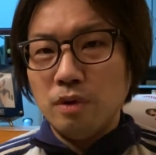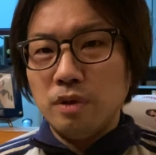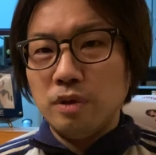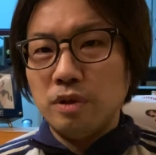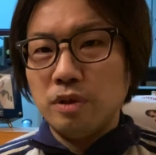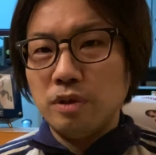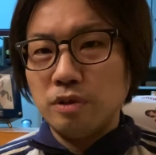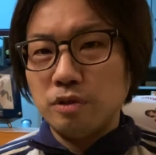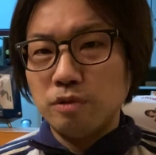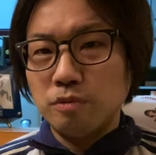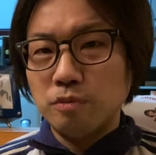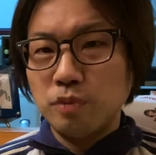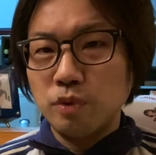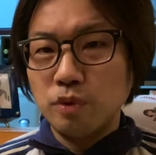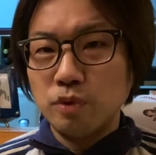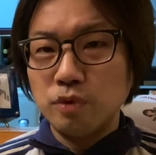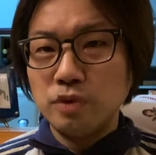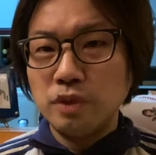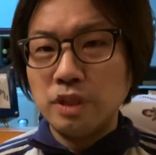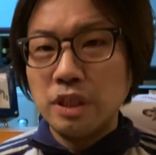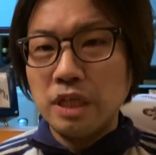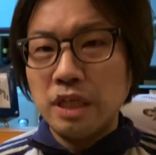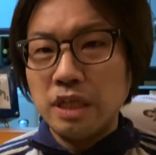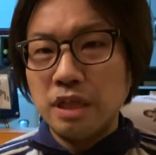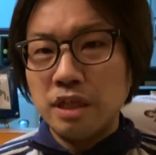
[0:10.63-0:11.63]
えっ、ー、と、
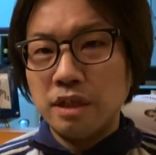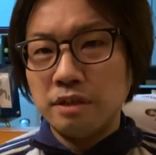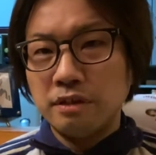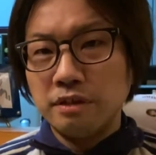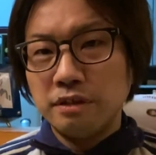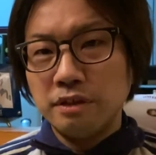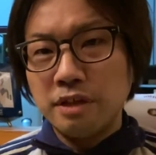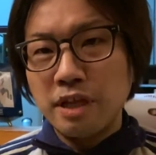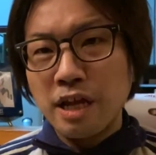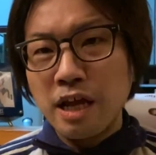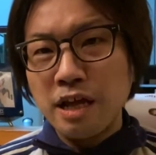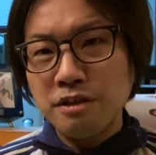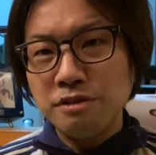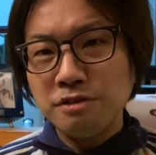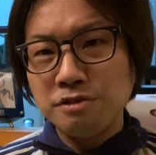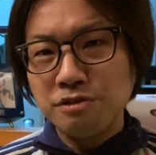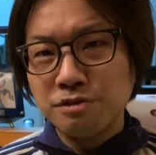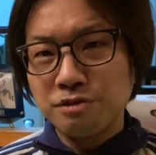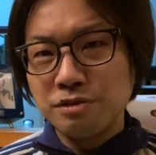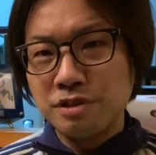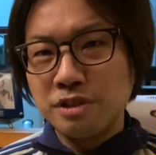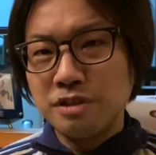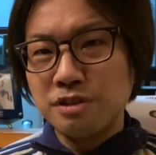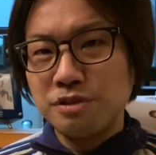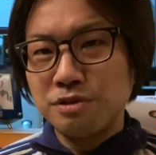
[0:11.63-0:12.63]
僕が
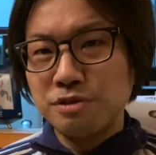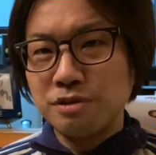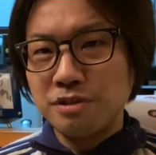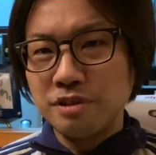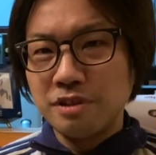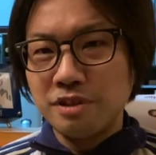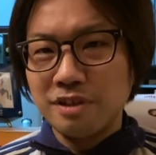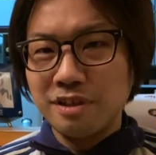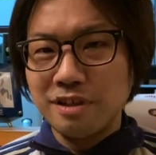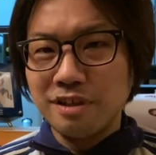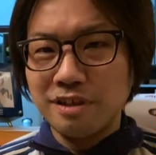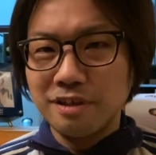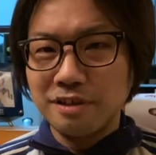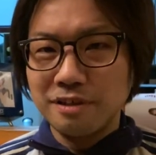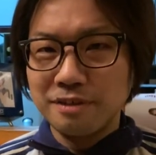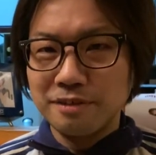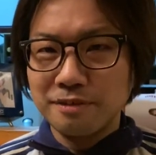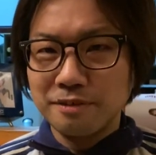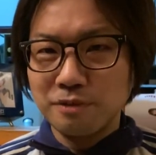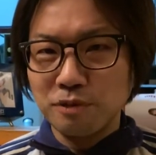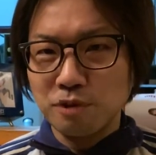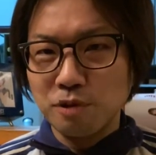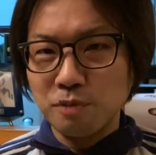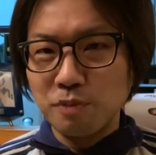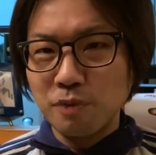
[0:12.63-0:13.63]
ダンスについて、
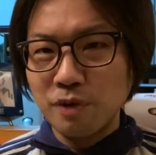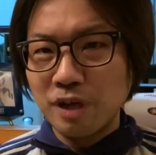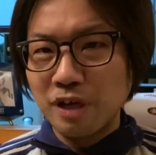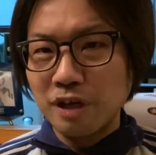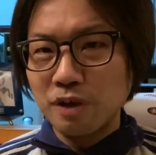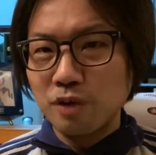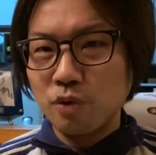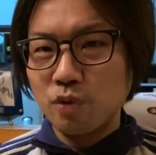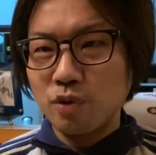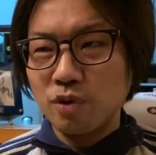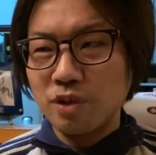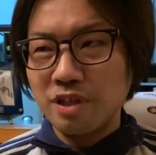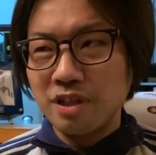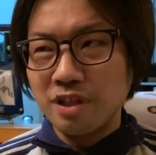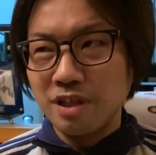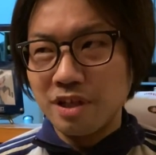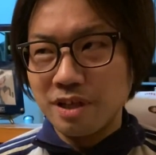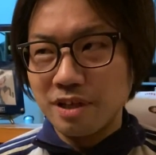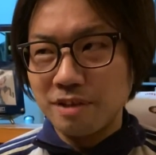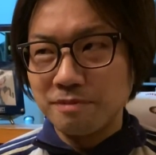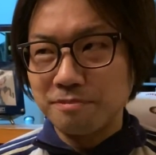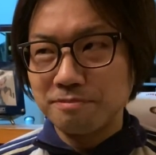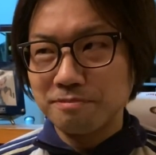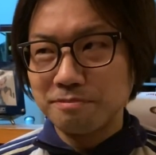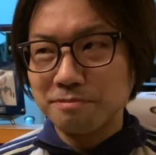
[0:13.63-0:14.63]
とてもかっこいい
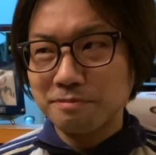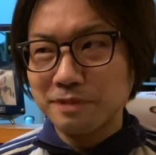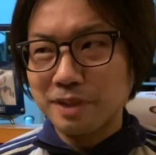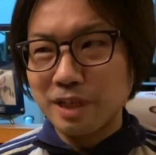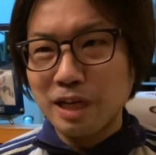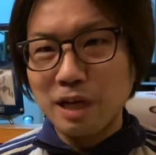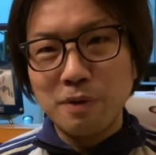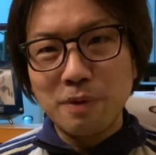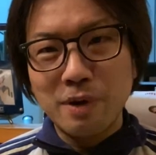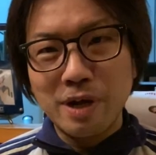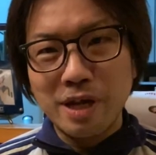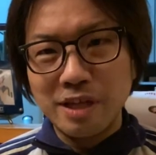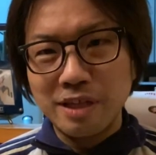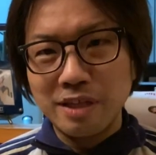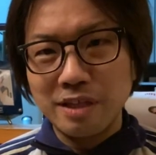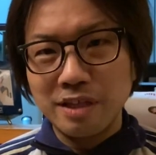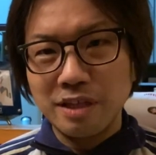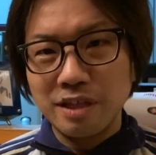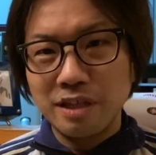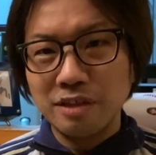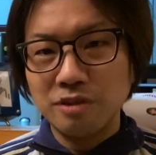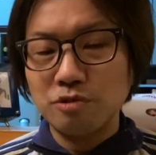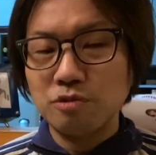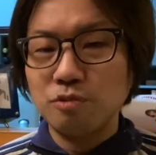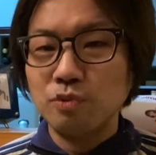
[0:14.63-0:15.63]
な、かわいい
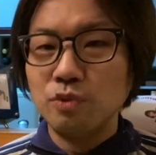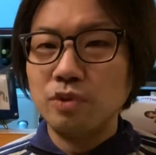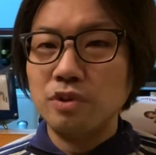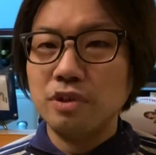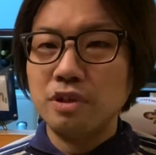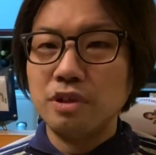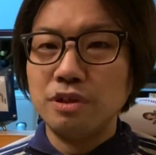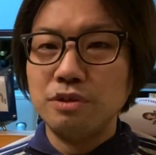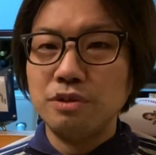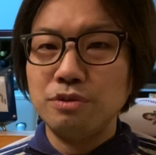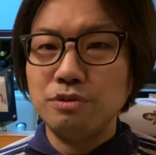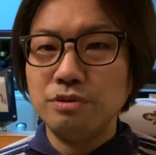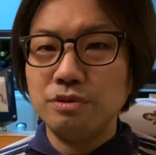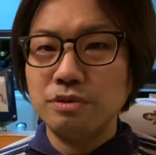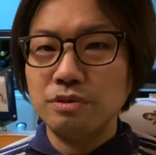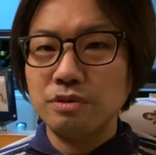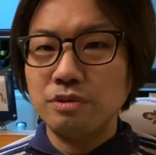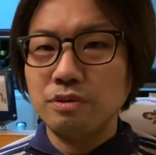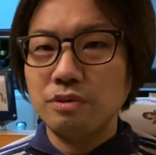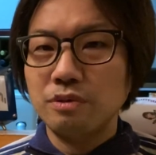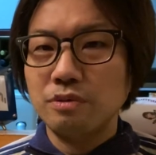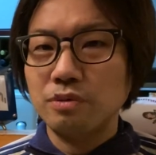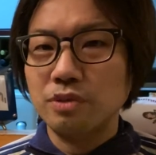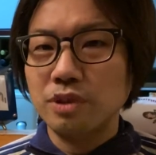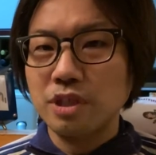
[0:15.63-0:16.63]
なと思っている
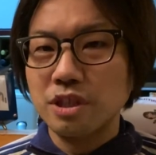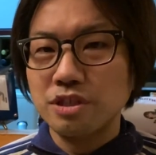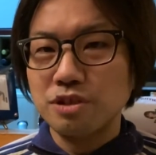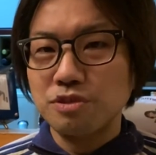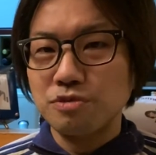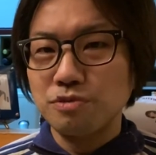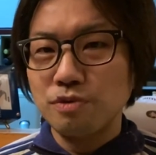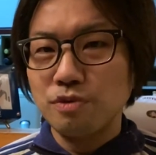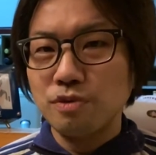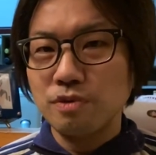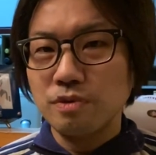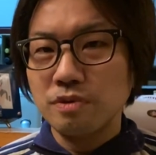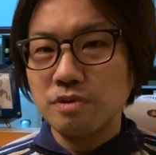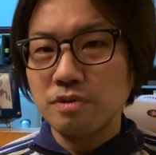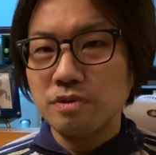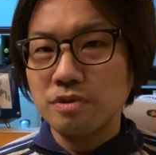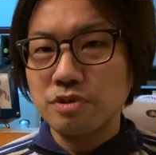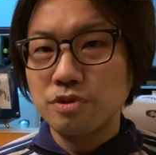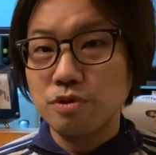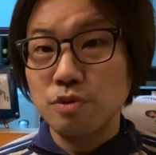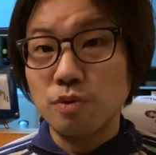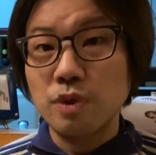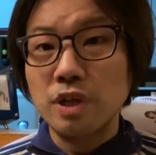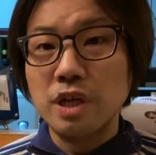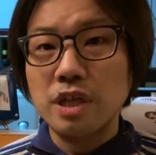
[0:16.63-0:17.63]
子たちを
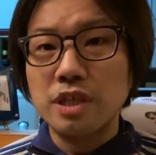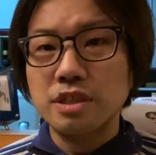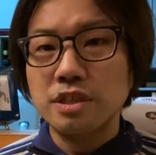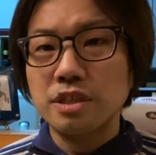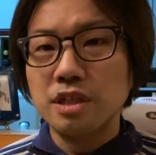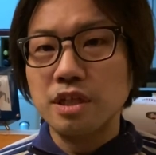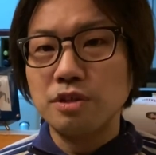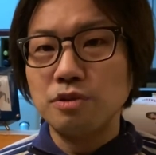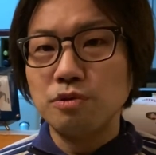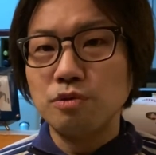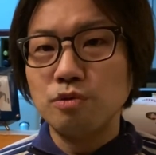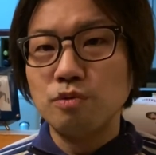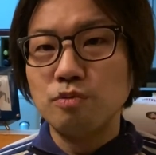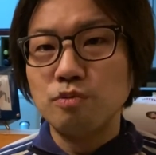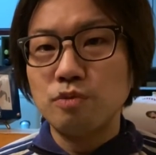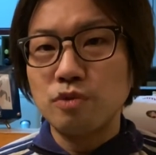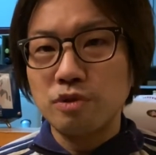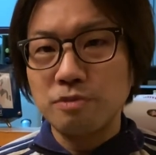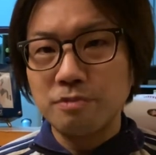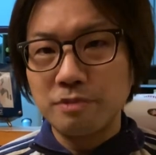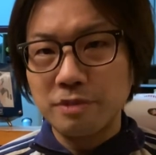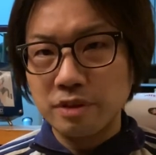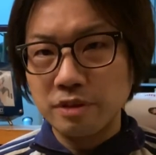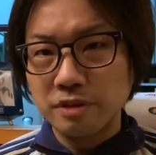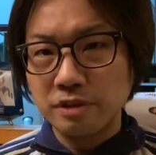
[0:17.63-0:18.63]
紹介したいと思い
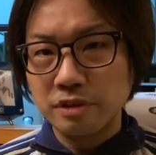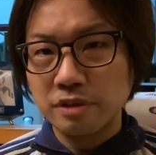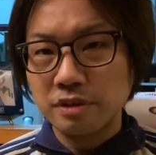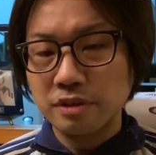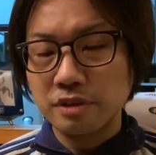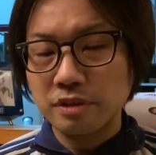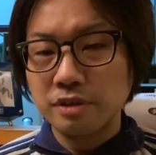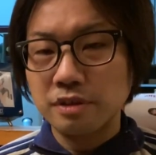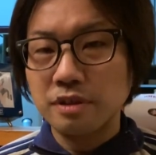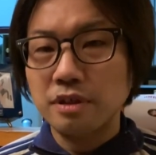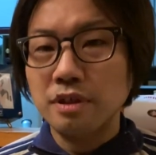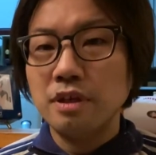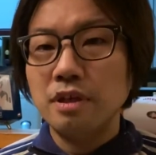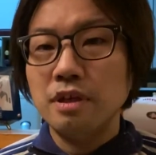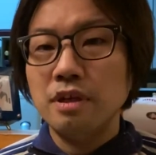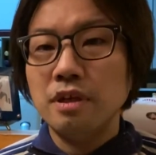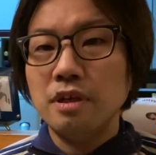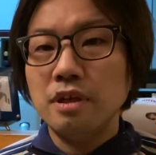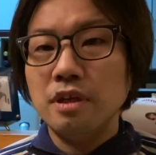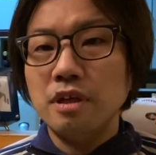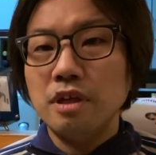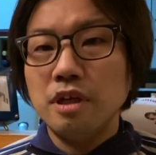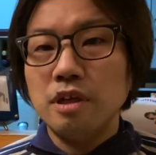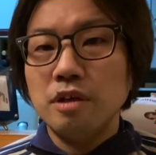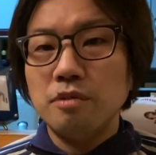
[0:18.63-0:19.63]
ます。
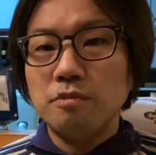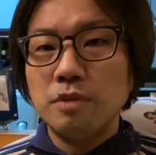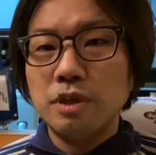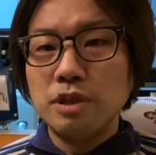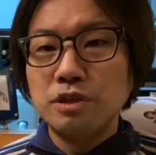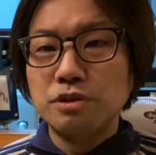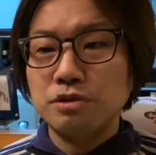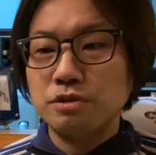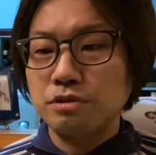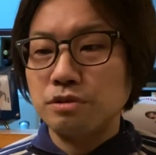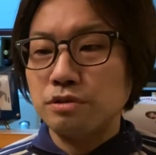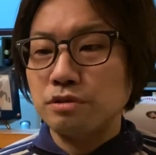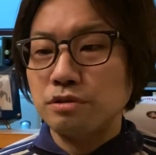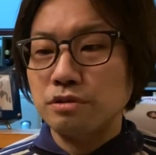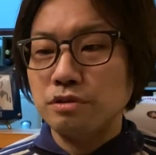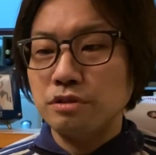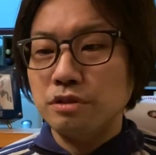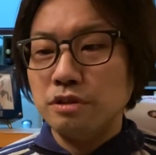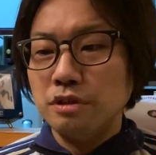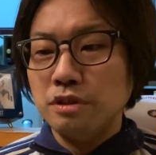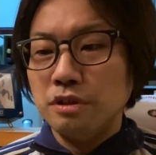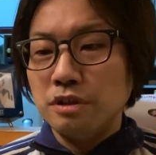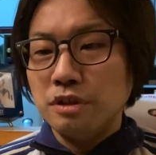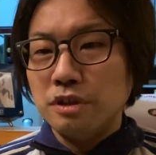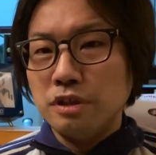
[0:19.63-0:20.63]
まず、
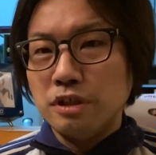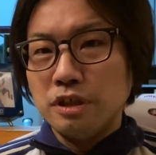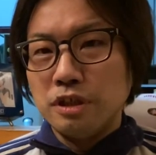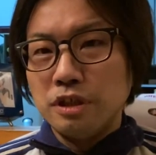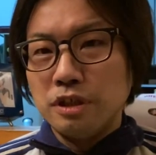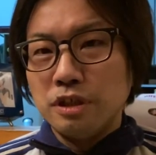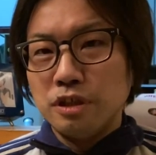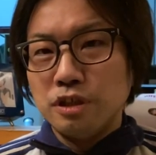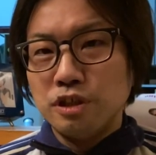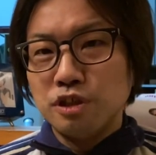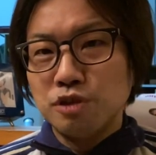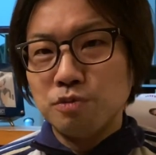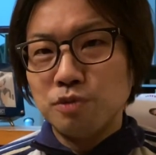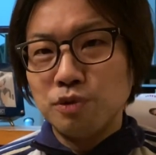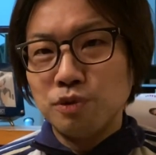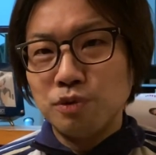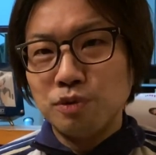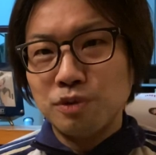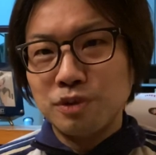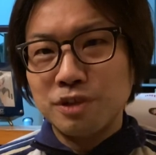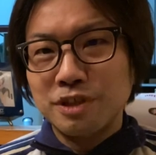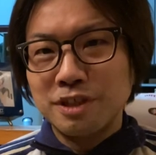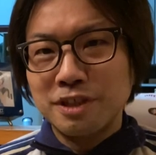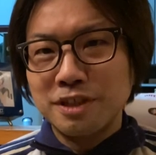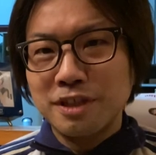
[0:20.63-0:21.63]
いつも通
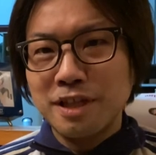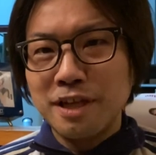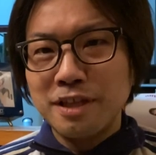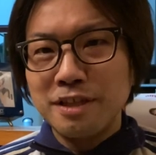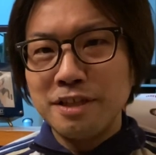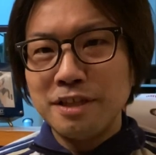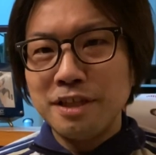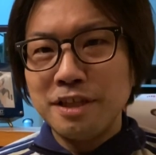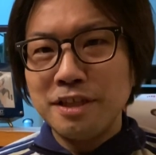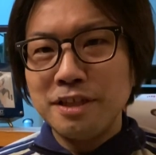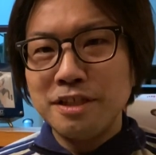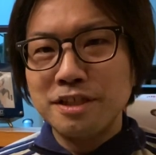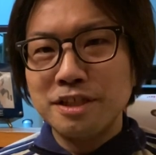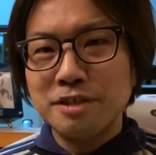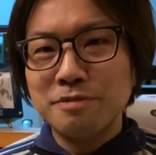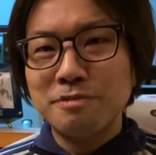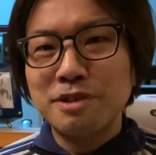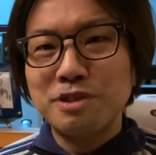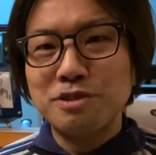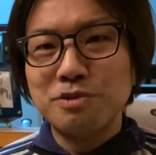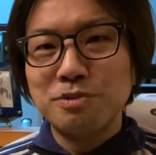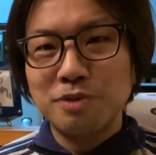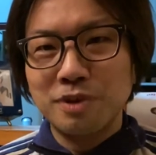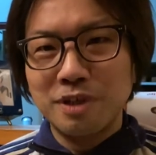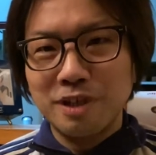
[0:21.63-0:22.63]
りじゃあ3人にしま
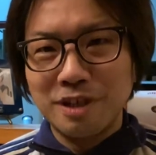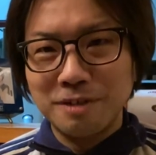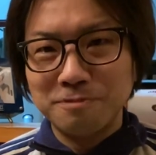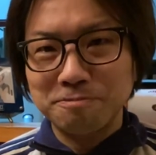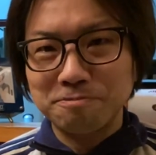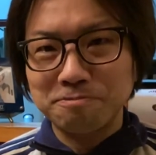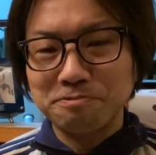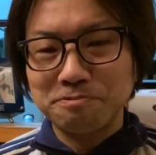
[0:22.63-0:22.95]
しょうか。